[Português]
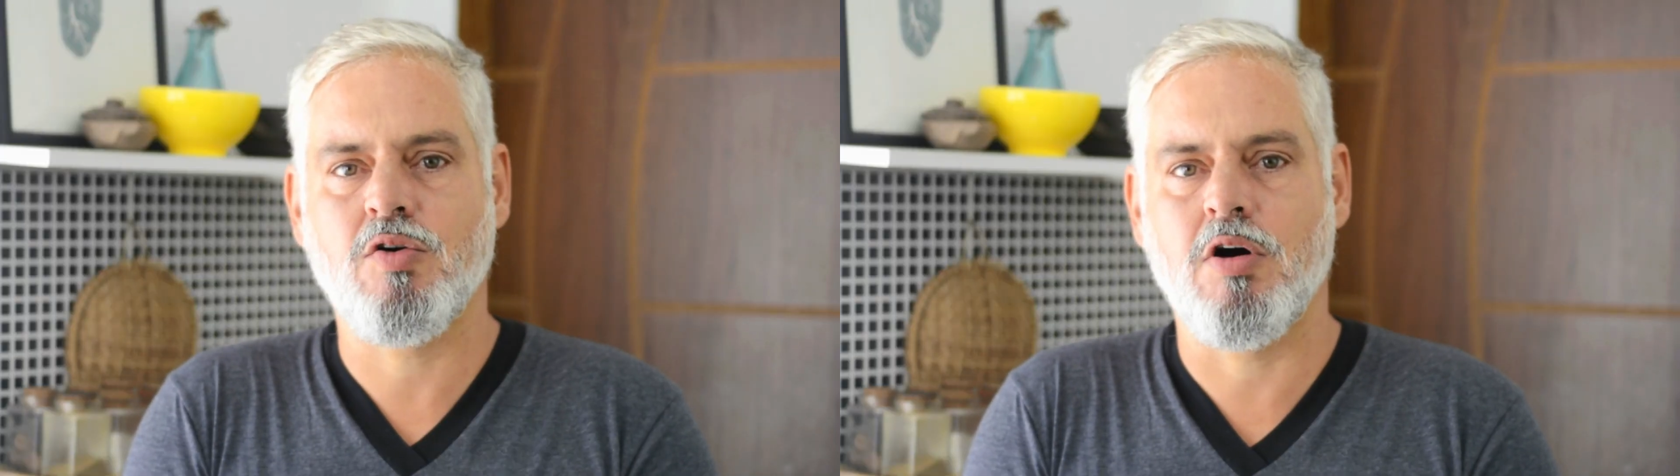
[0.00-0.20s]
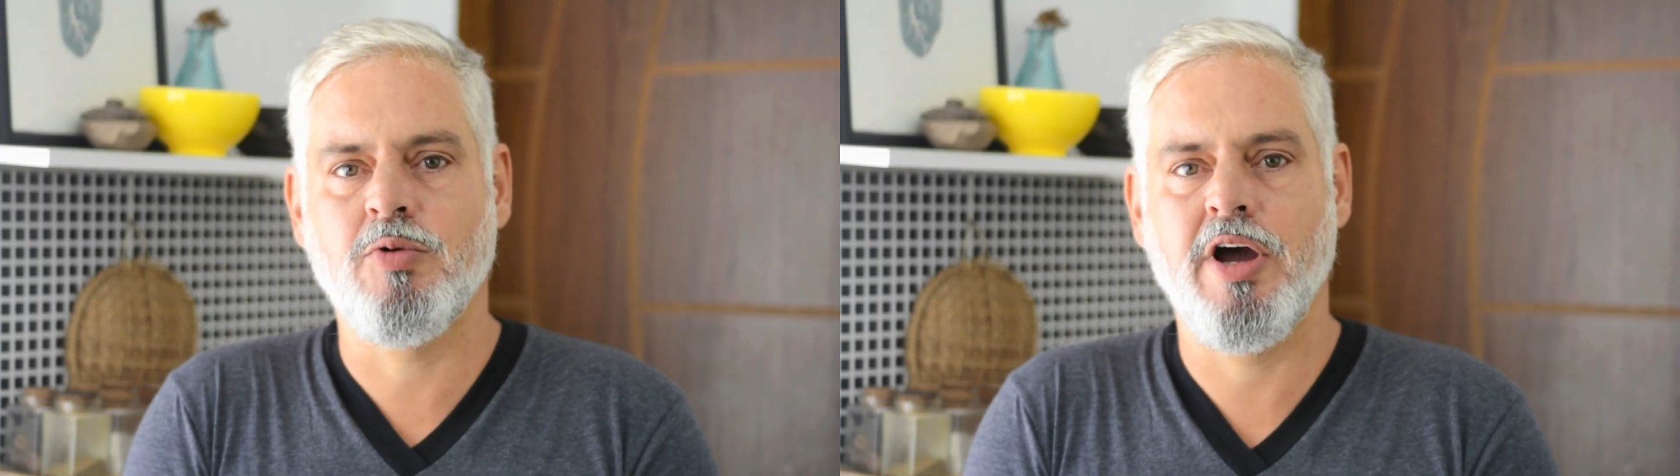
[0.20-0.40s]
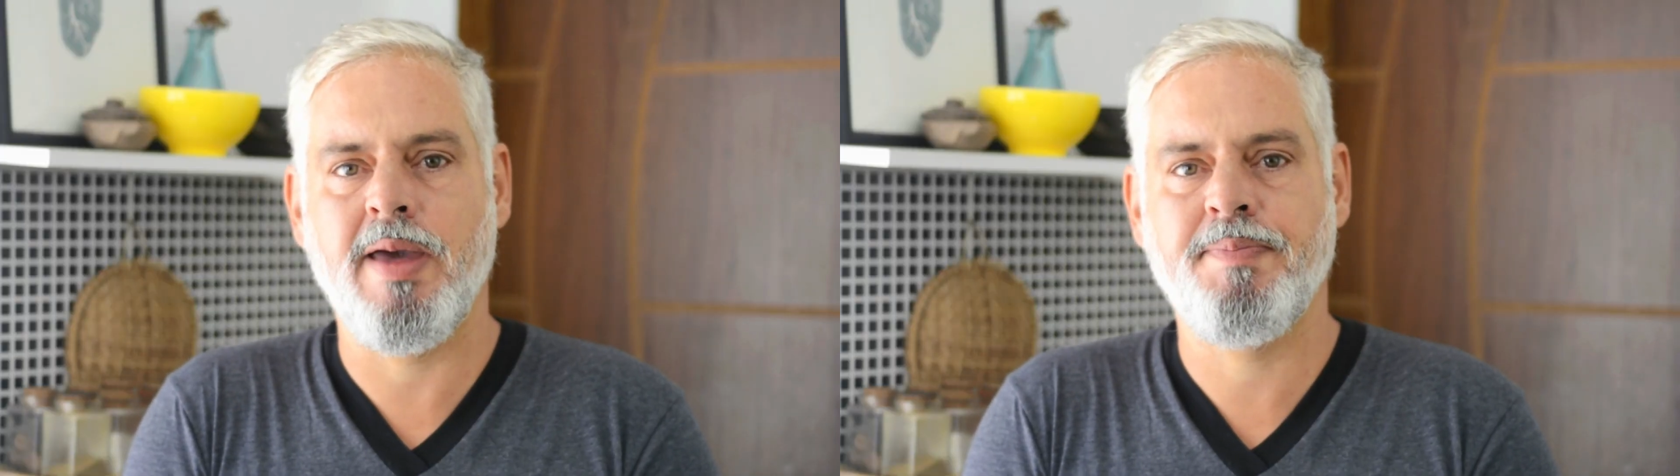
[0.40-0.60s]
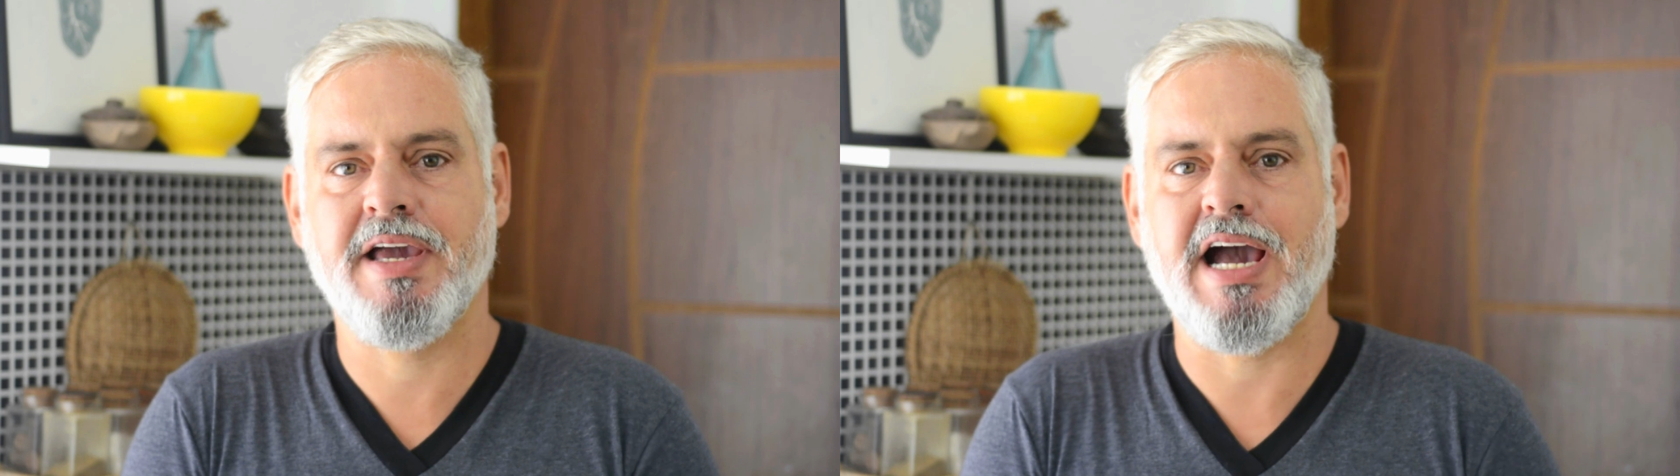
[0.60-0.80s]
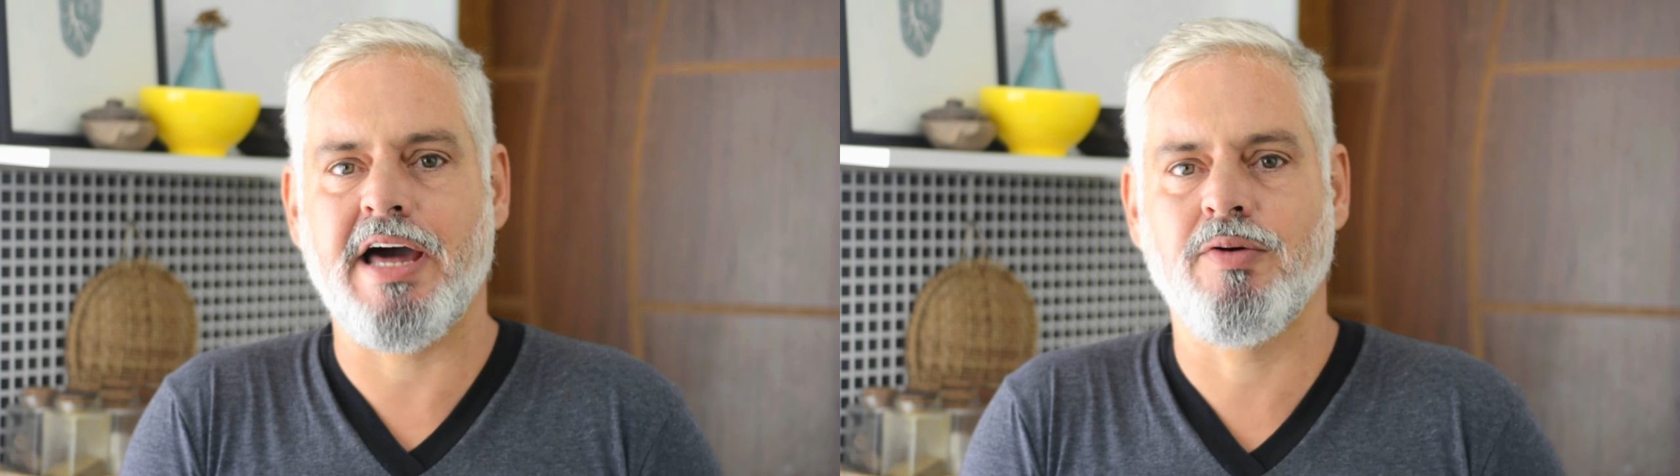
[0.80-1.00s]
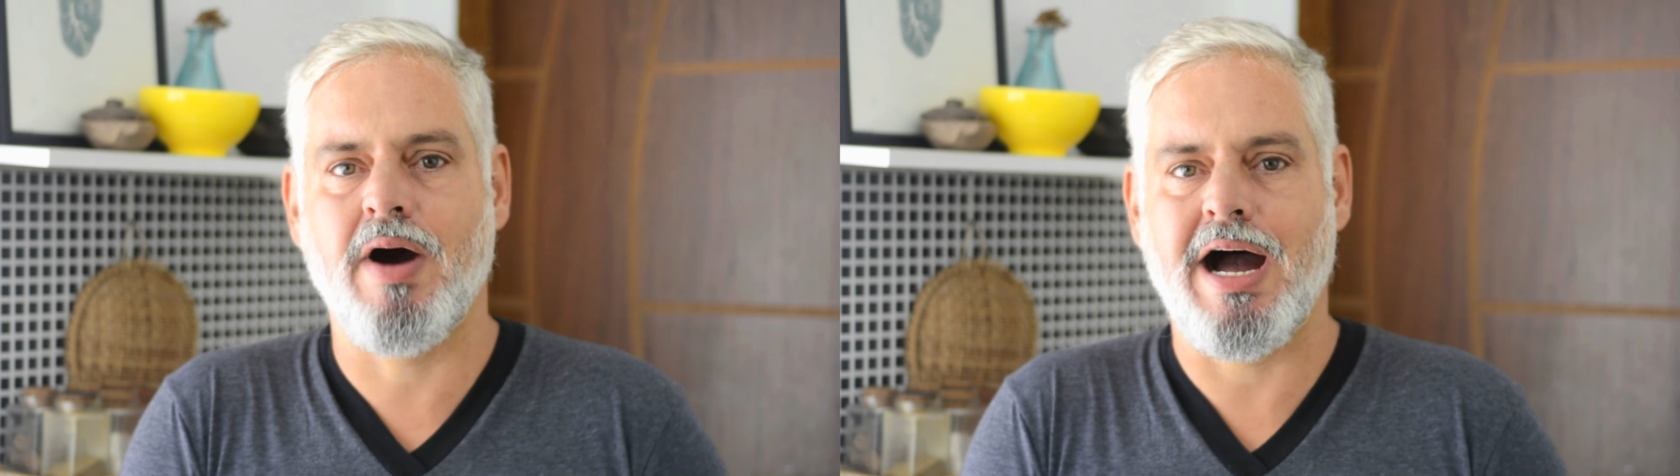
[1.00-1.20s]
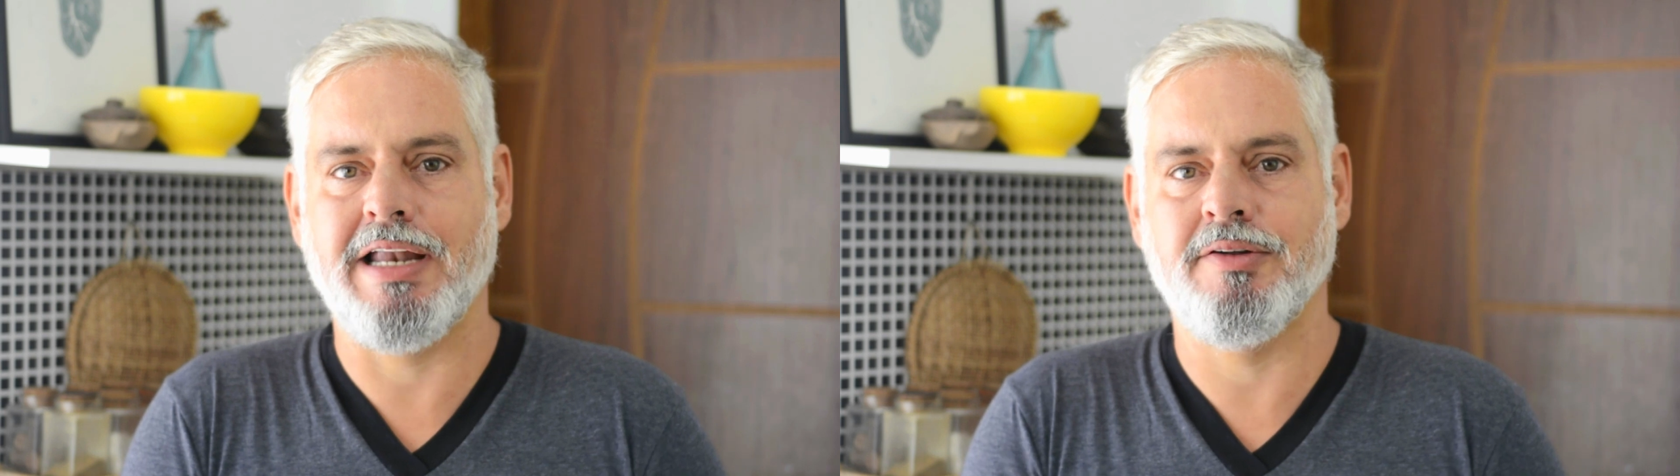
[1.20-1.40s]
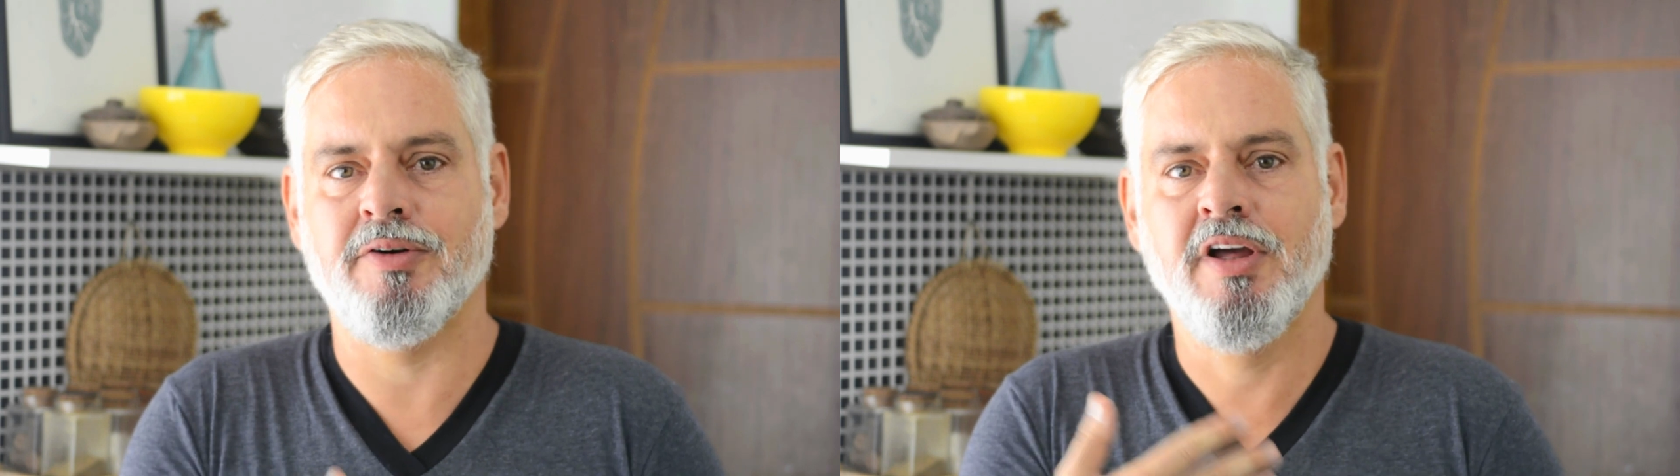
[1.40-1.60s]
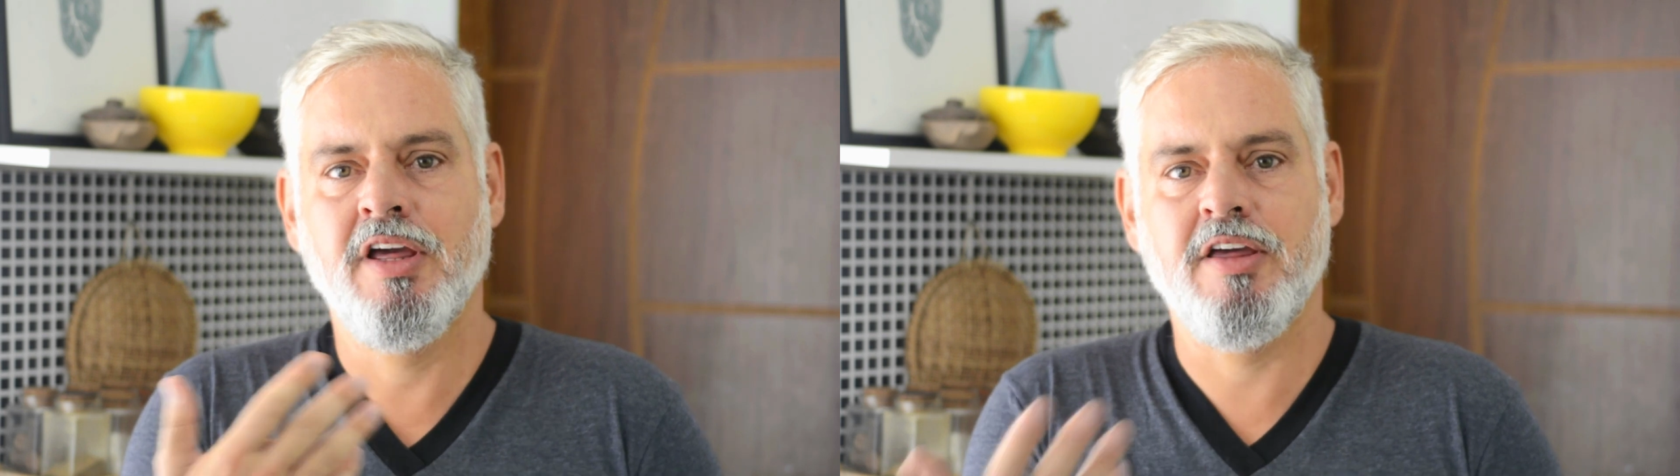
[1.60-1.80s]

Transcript: como repicar o alho